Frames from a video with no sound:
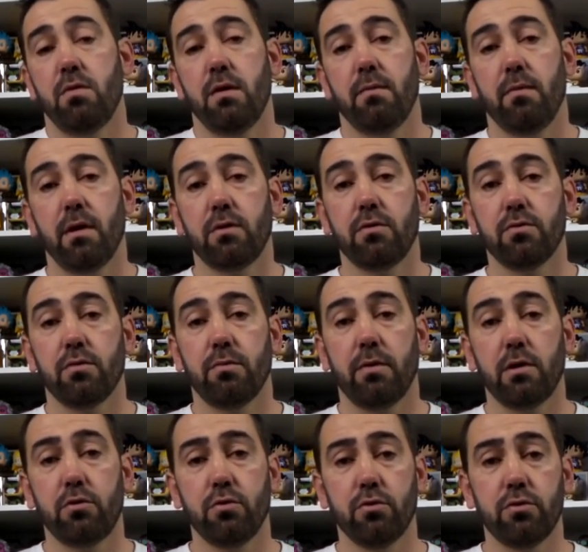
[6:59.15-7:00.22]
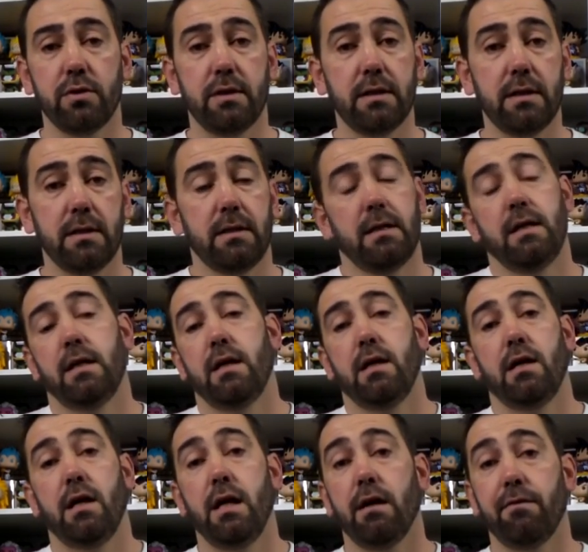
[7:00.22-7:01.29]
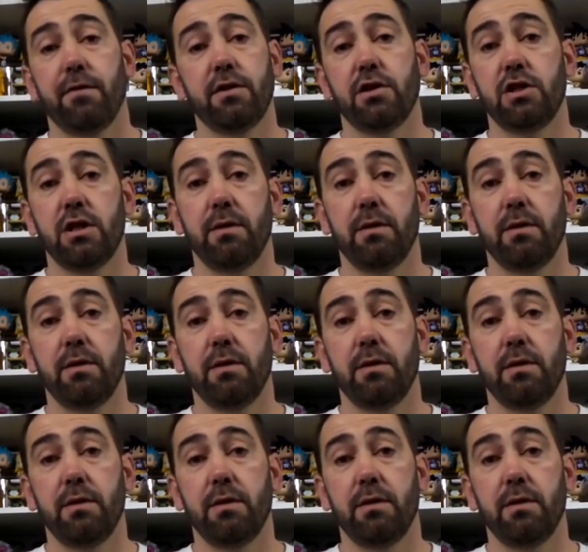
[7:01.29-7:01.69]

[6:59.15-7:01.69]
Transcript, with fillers: pas que, par curiosité, et en fait, j'ai